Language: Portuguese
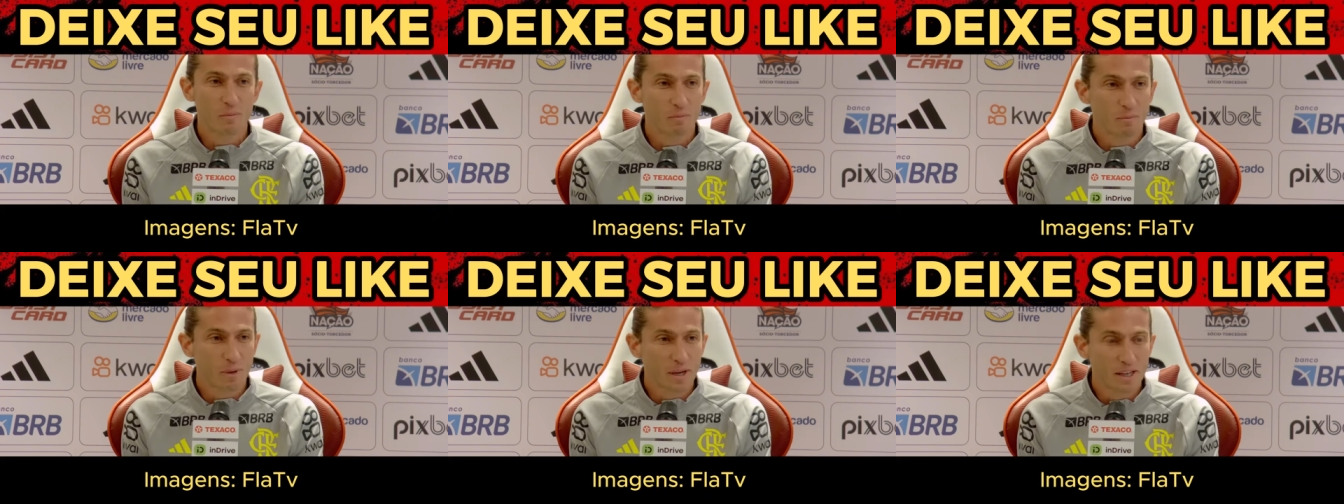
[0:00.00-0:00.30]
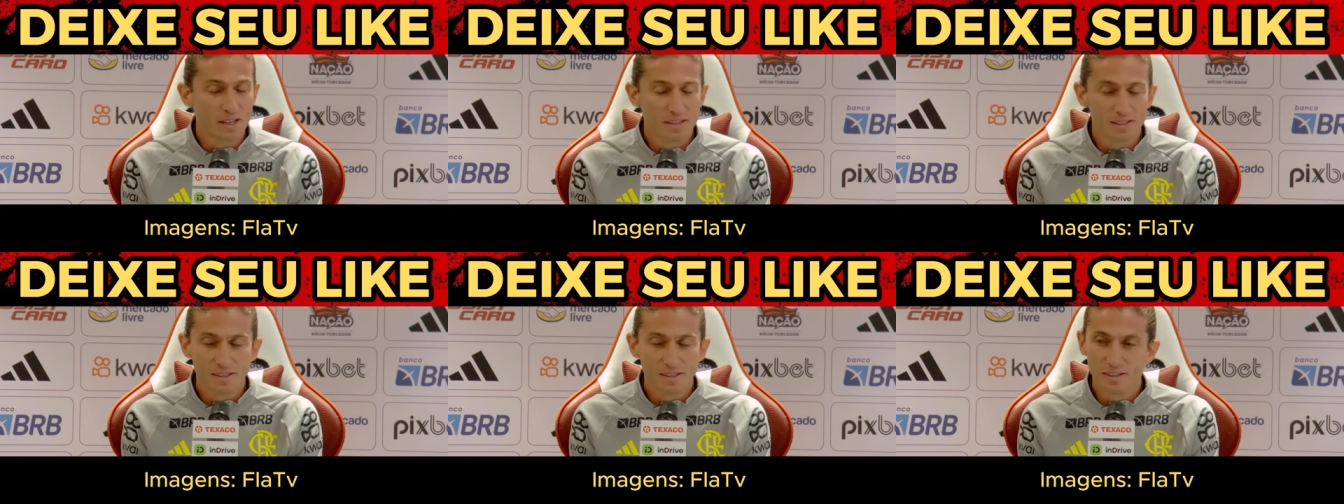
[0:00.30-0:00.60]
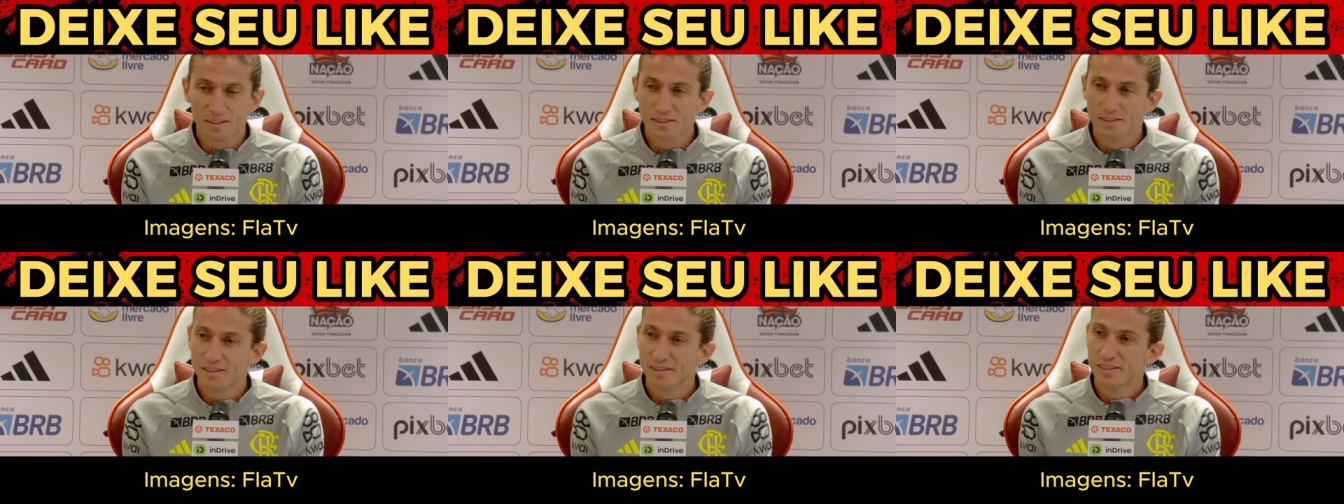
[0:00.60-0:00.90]
da
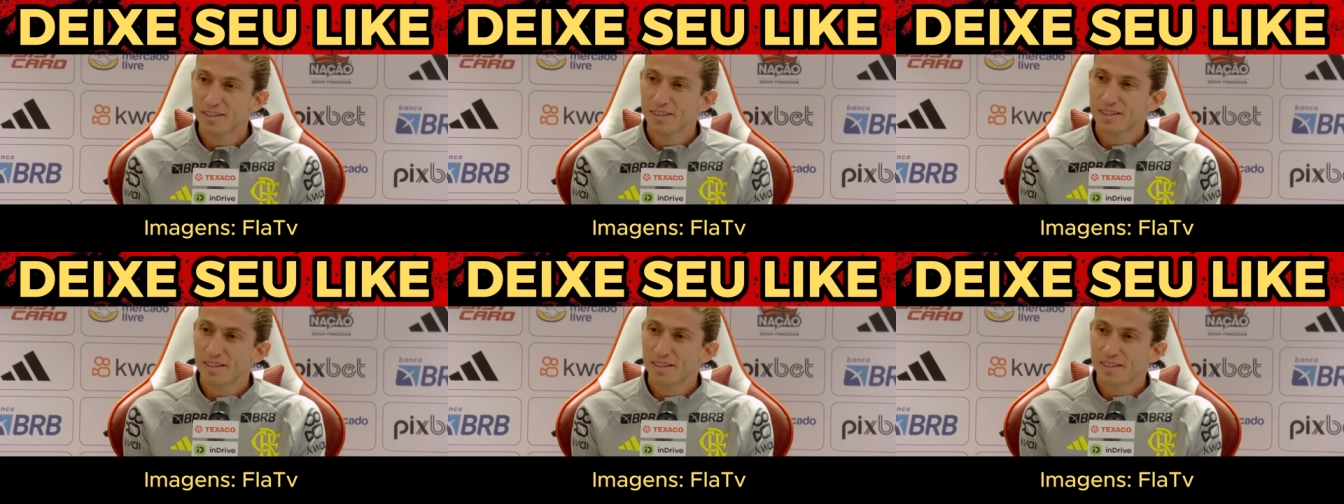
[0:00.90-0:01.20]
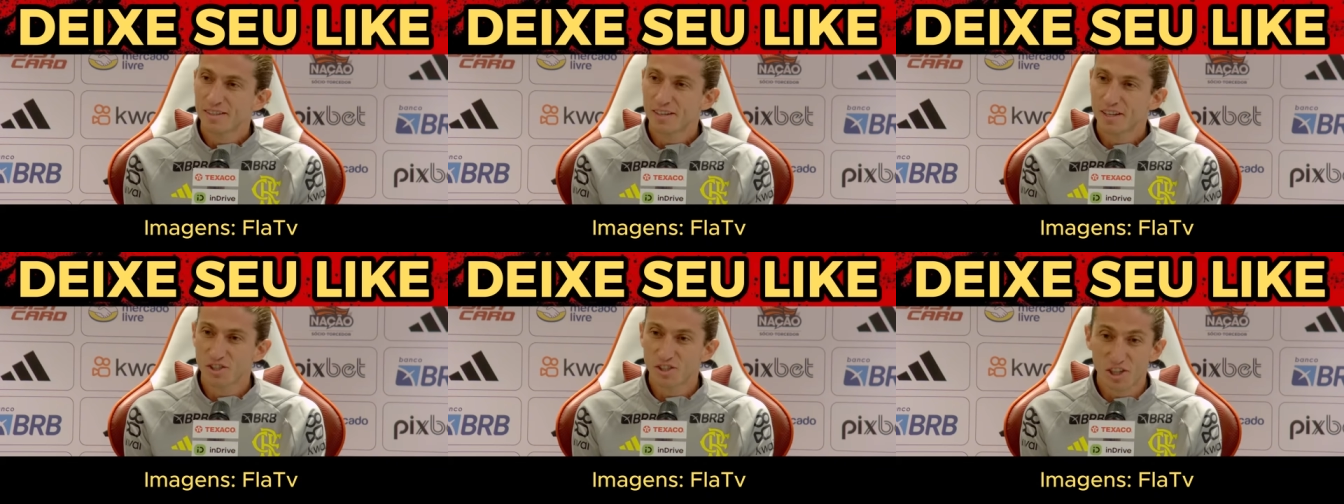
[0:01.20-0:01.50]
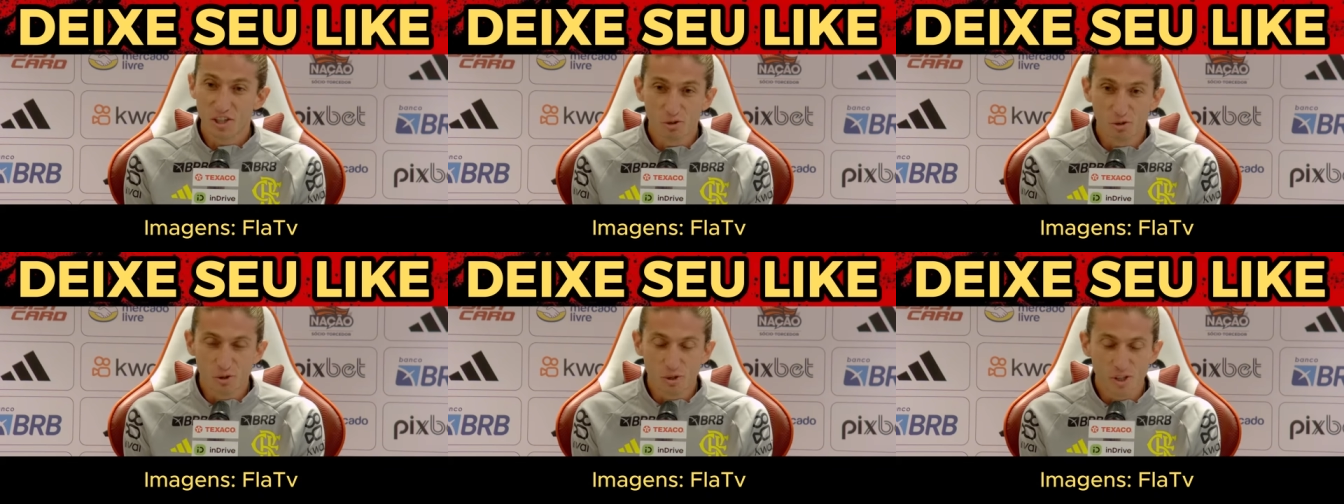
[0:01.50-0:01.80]
imprensa,
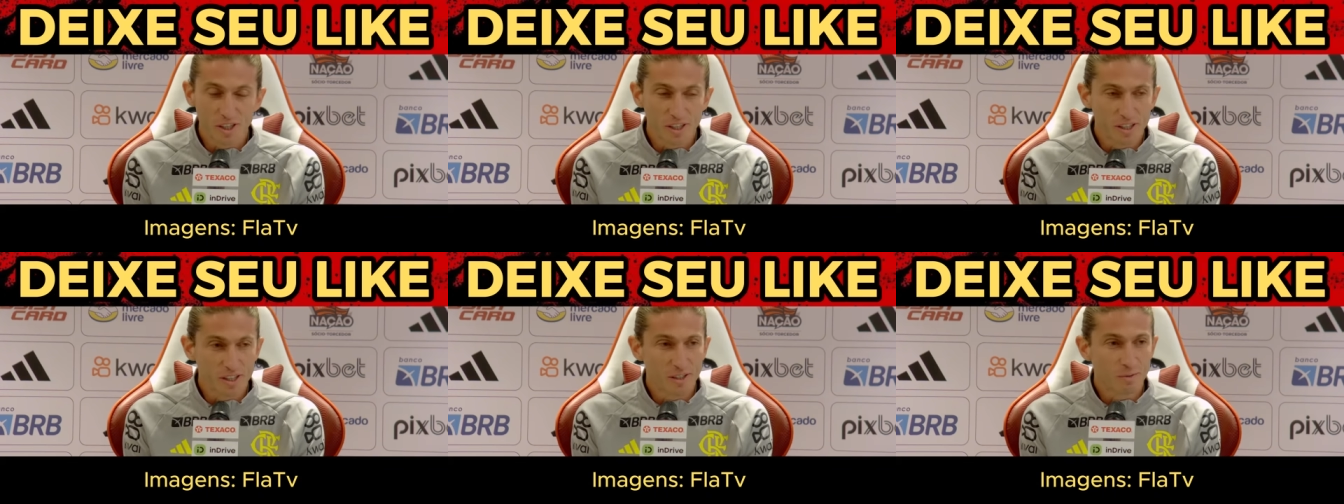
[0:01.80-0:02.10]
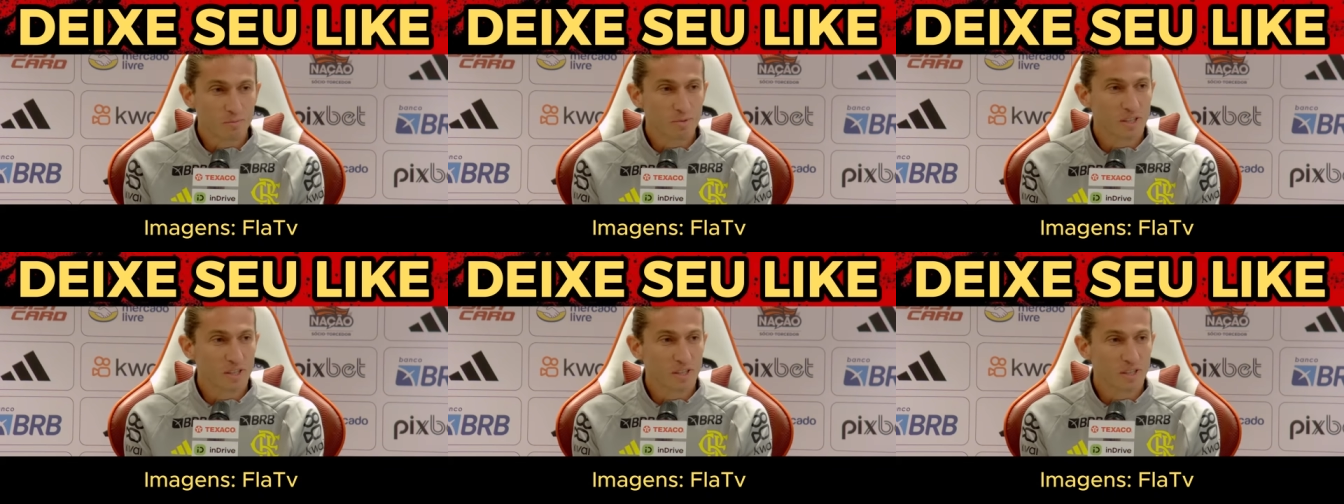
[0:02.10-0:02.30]
da diretoria.